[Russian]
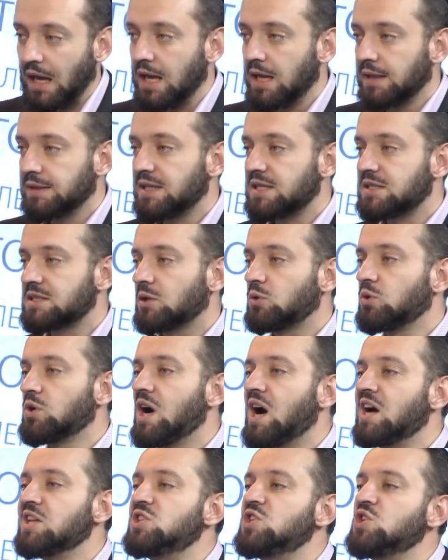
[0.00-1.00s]
Даже такой
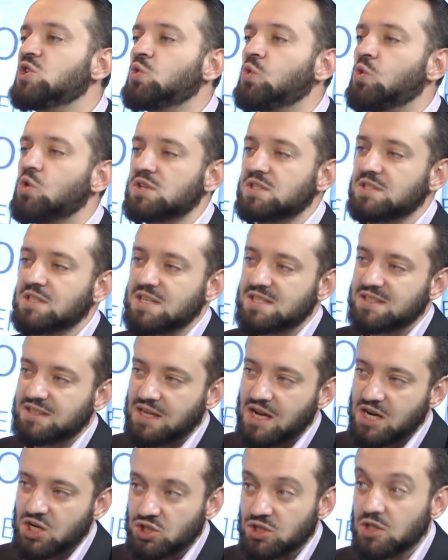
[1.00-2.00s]
одиозный,
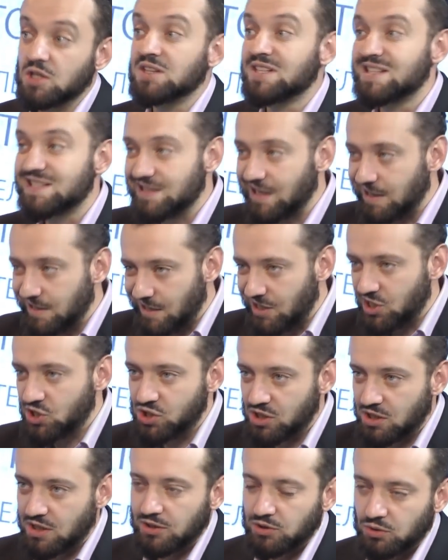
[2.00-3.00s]
страшный,
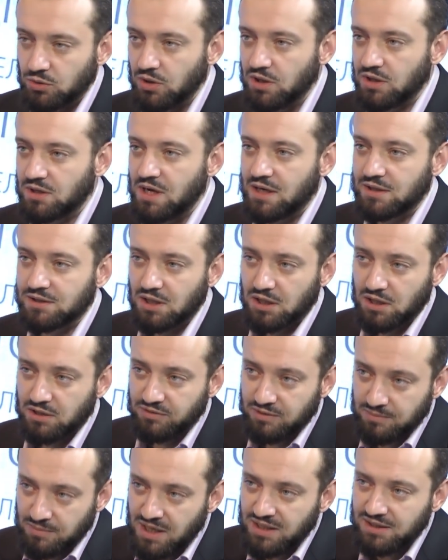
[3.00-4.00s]
настоящий католик, как
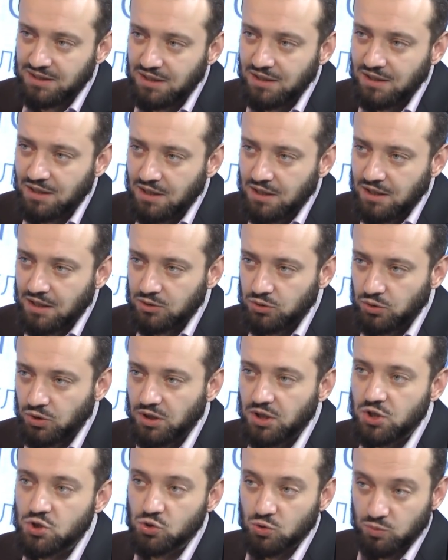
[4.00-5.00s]
Тарквимада, который
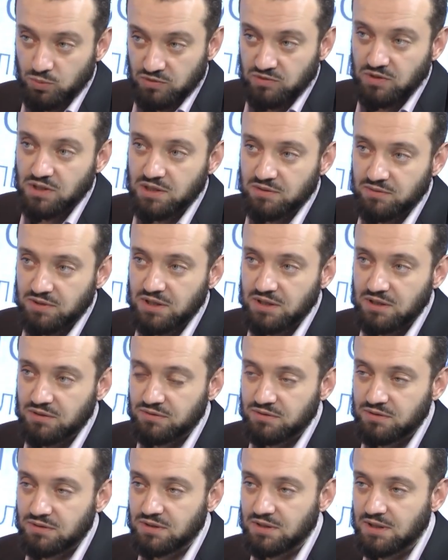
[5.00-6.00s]
лично убивал евреев –
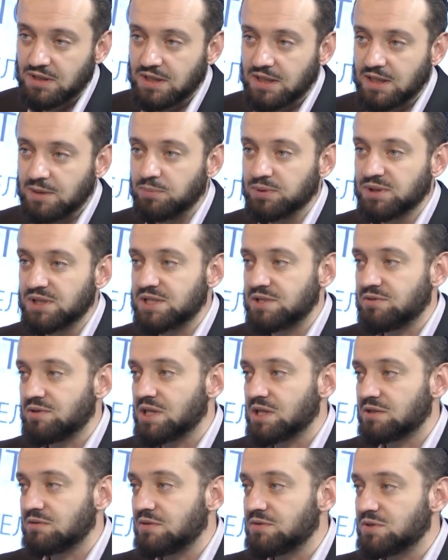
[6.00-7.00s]
и подозревал
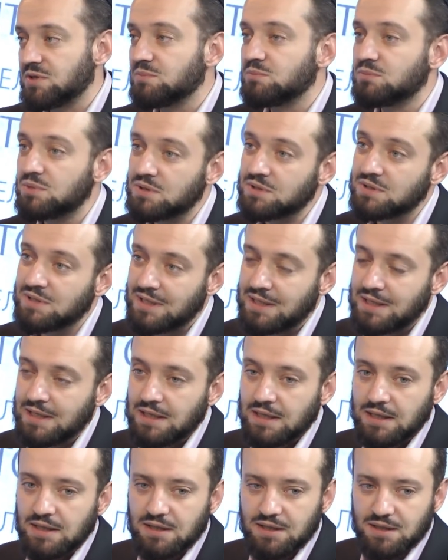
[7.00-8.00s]
их во всем, был,
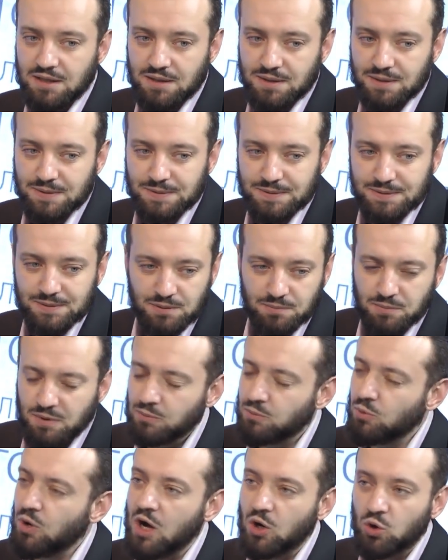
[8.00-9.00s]
а,
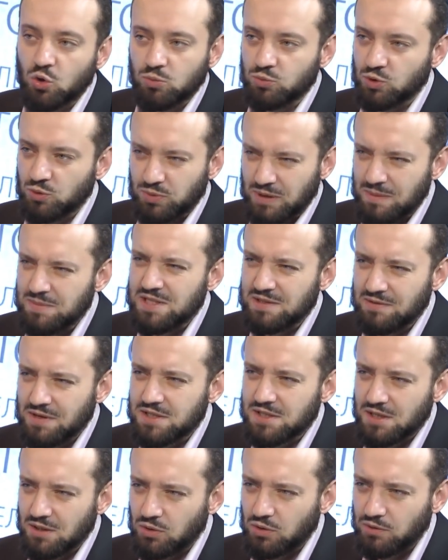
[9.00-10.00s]
имел огромную примесь
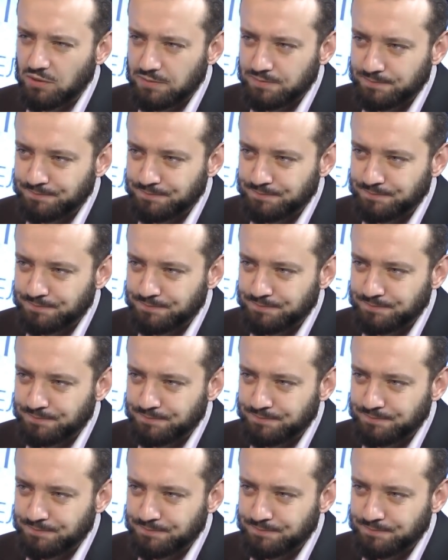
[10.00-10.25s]
еврейской крови.